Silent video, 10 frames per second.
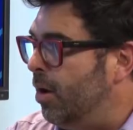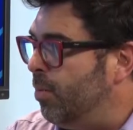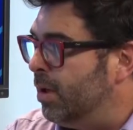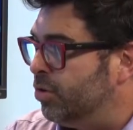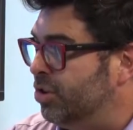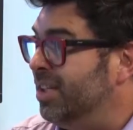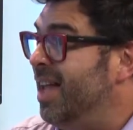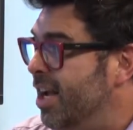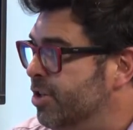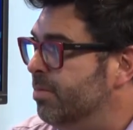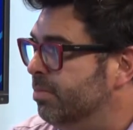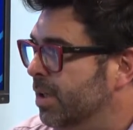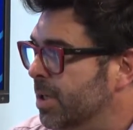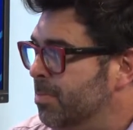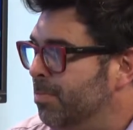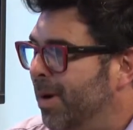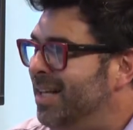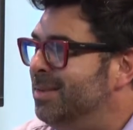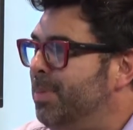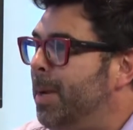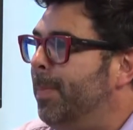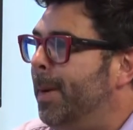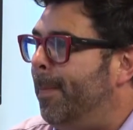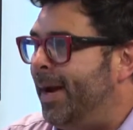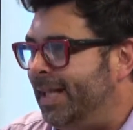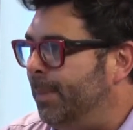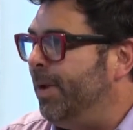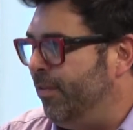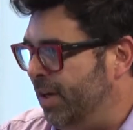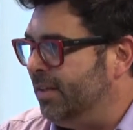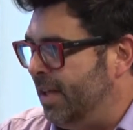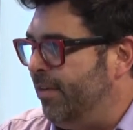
uma uhum. sociedade uhum. mais bem preparada para enfrentar